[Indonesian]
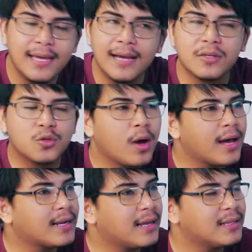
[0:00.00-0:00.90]
Yang
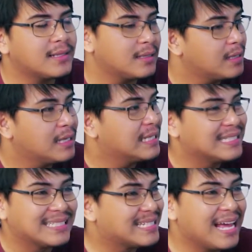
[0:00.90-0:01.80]
suara eh,
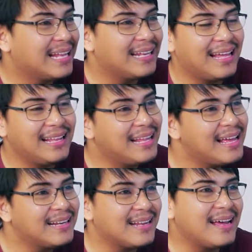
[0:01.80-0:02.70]
segala
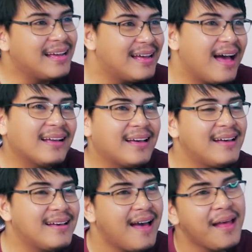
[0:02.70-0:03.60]

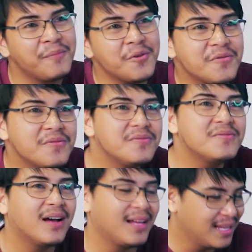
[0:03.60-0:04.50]
laranganmu.
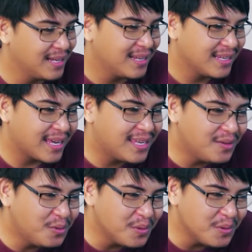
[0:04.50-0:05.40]
Kayak
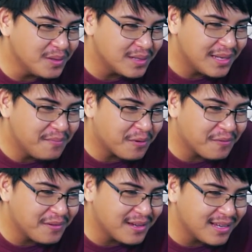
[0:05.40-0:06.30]
gitu,
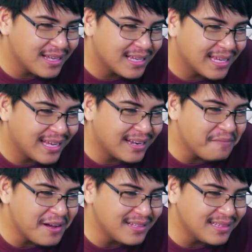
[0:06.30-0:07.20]
improvnya enak
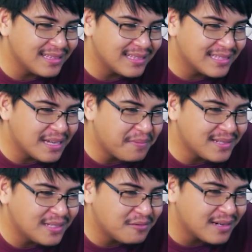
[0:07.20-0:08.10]
banget. Siapa
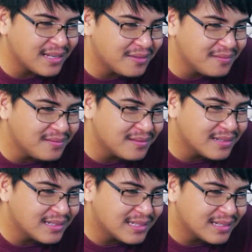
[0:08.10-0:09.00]
sih suara itu?
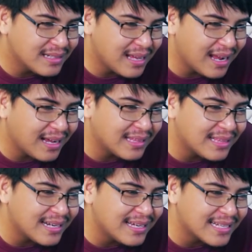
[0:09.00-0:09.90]
Agak
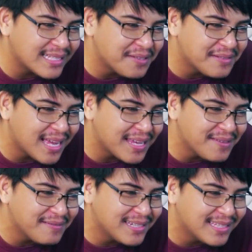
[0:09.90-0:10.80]
terdengar
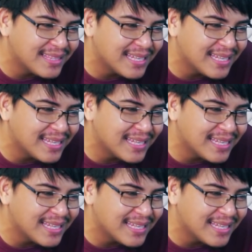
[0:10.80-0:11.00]
sayu-sayu di